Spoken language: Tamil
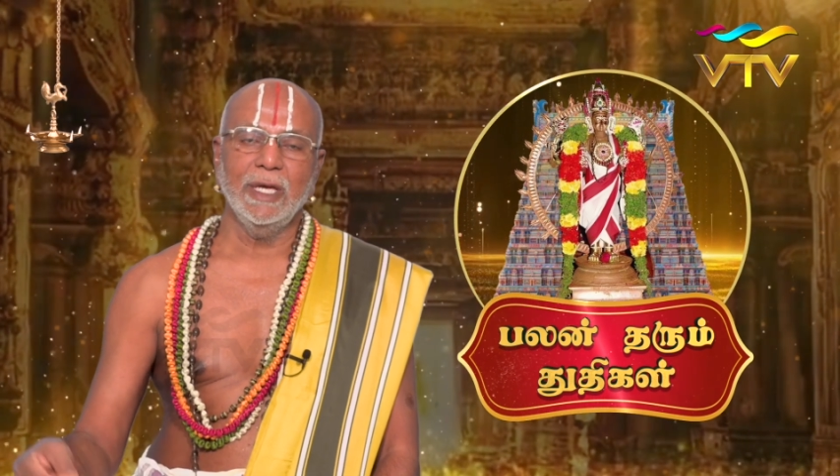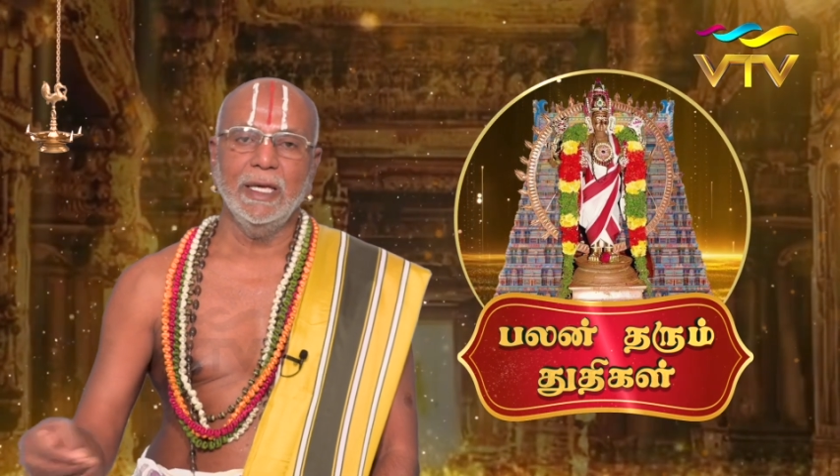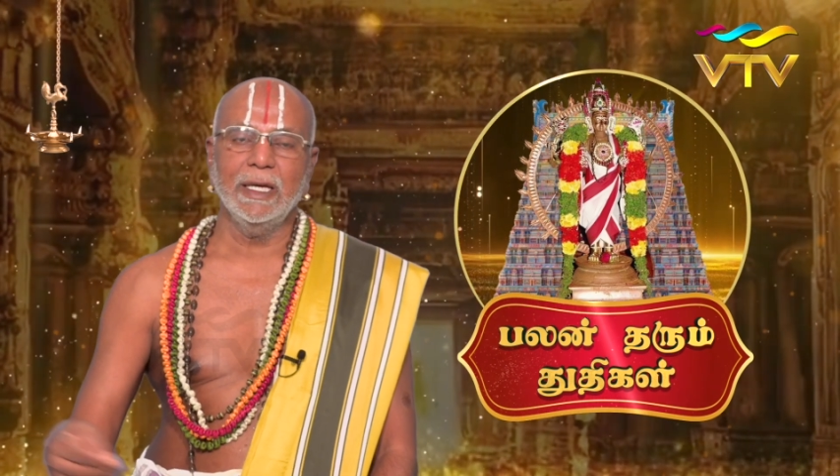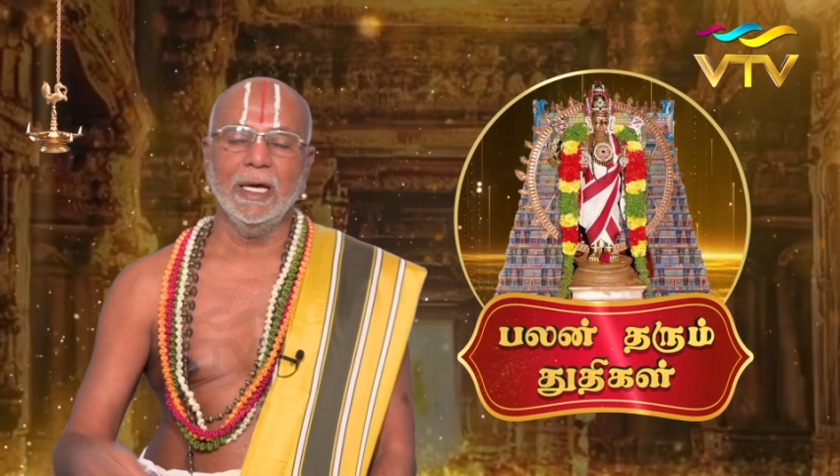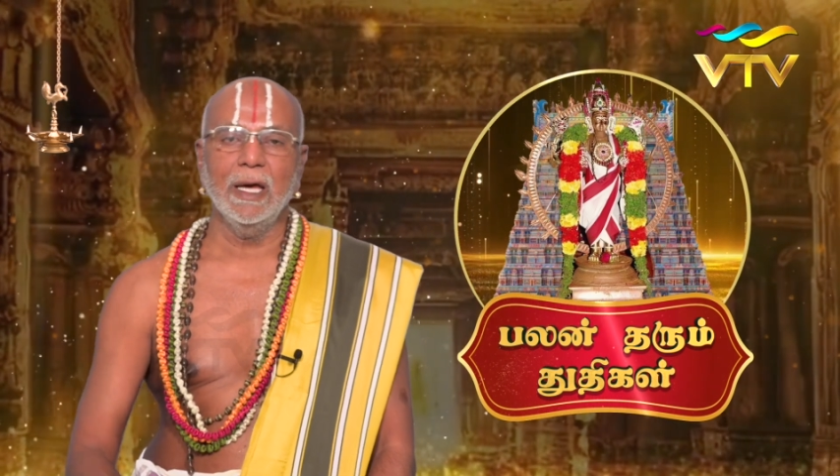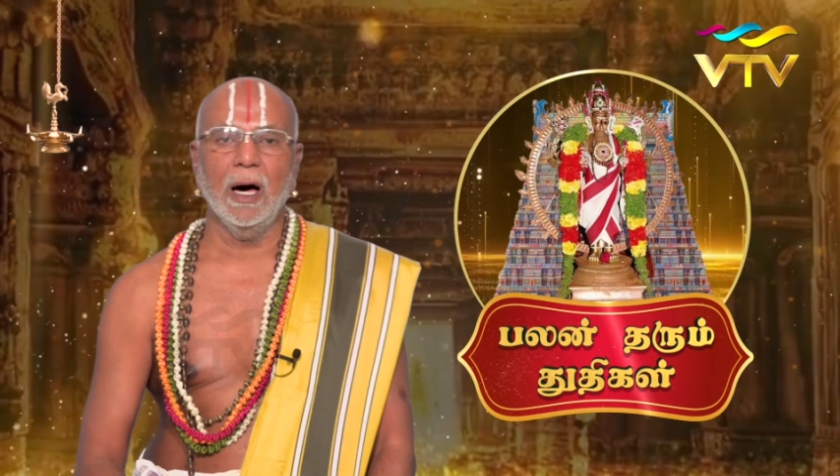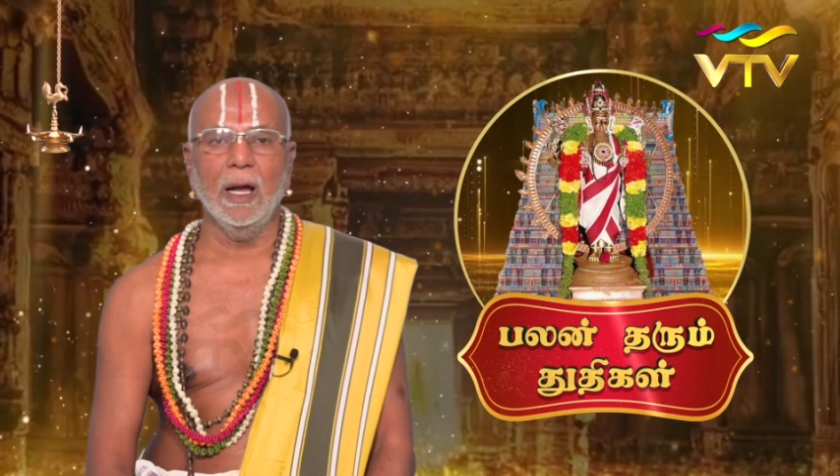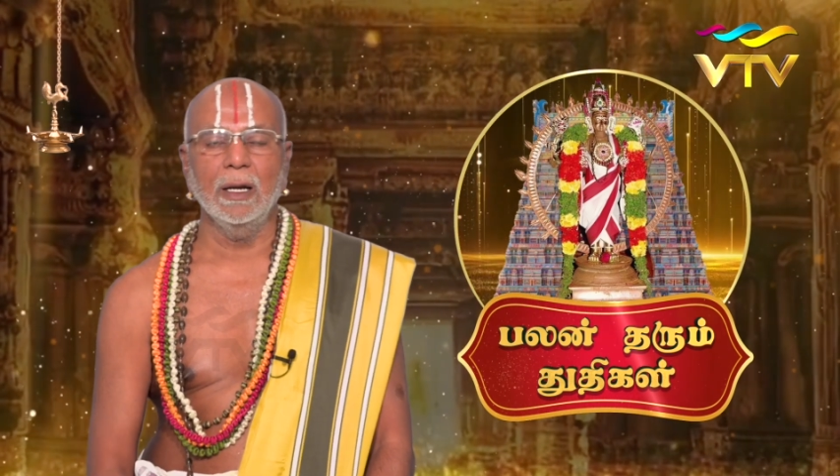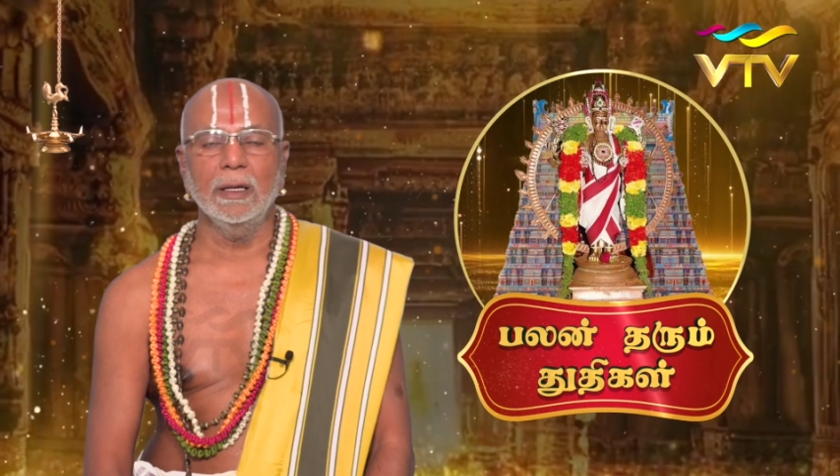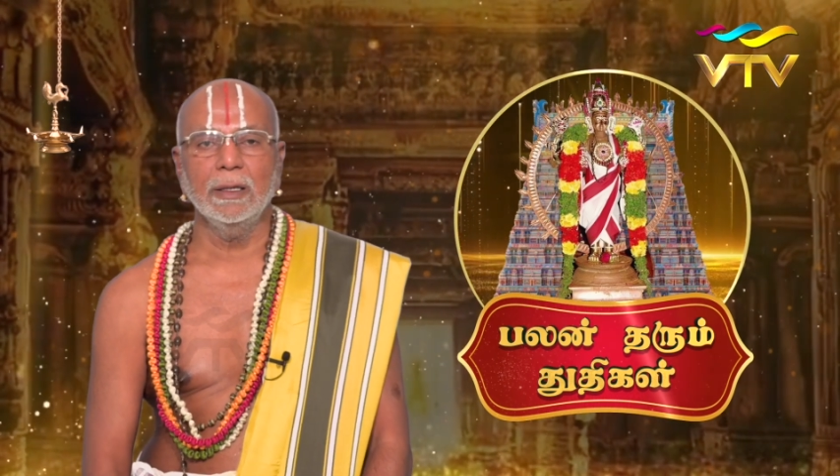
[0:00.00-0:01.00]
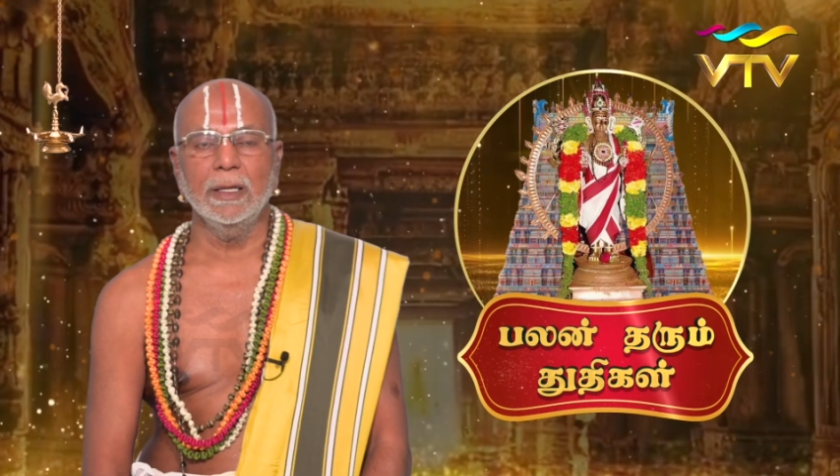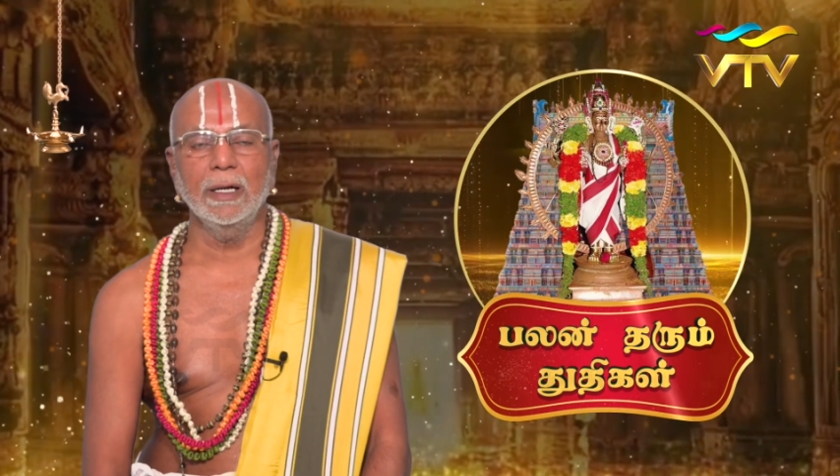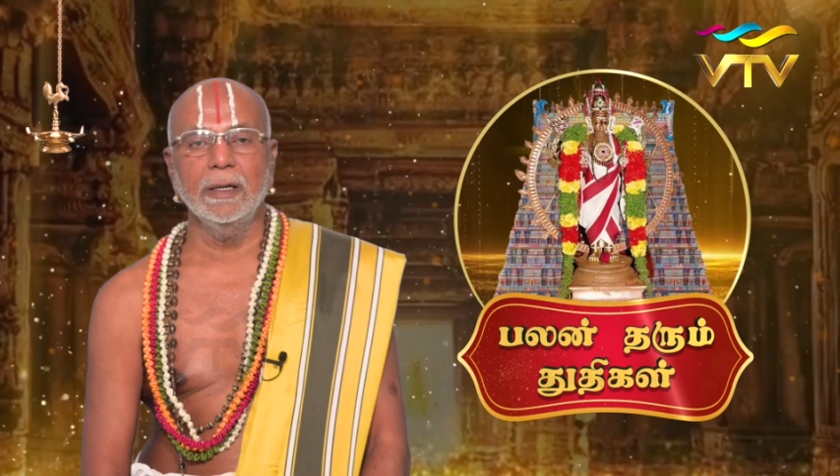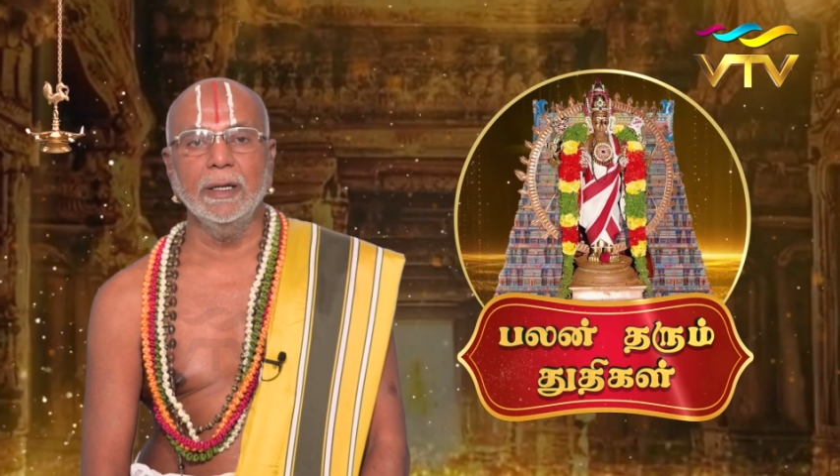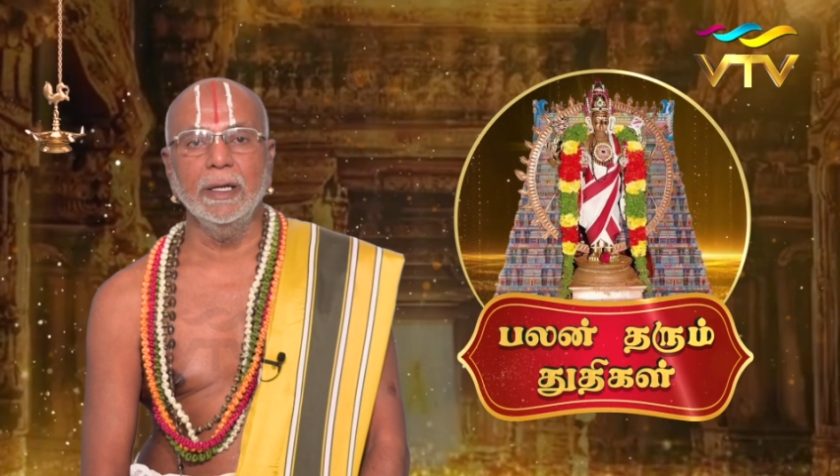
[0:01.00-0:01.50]
செய்கையால்
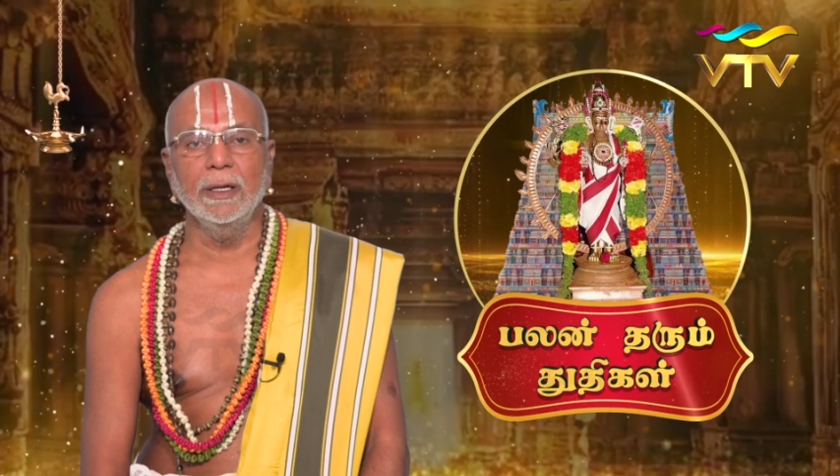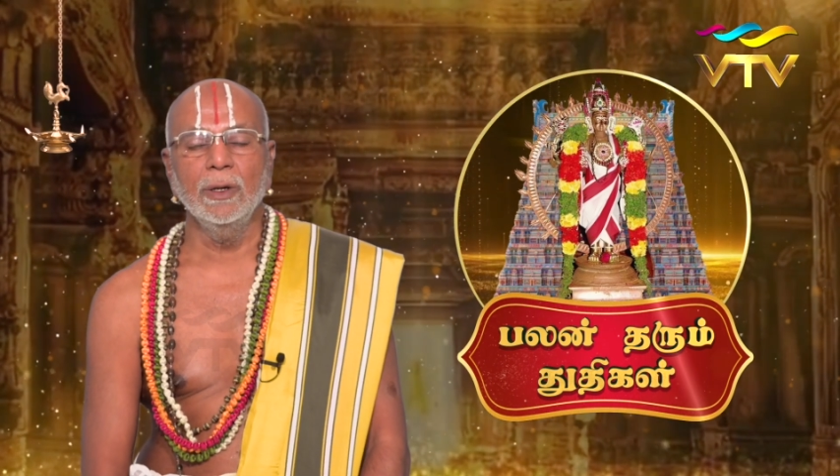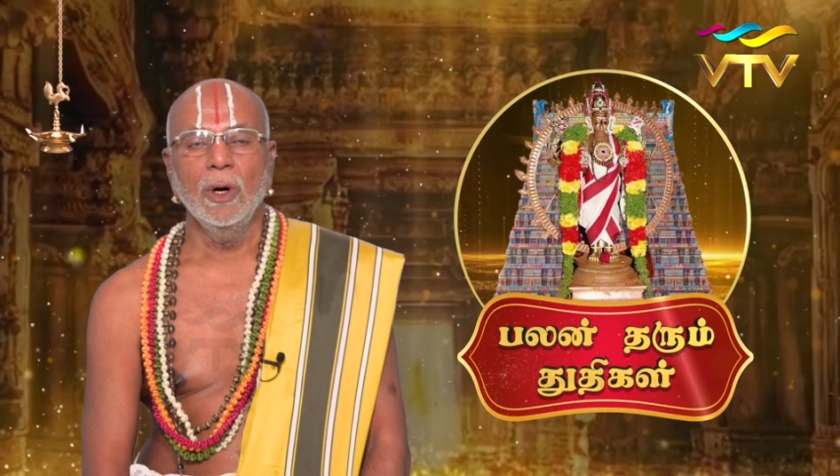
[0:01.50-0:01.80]
என்று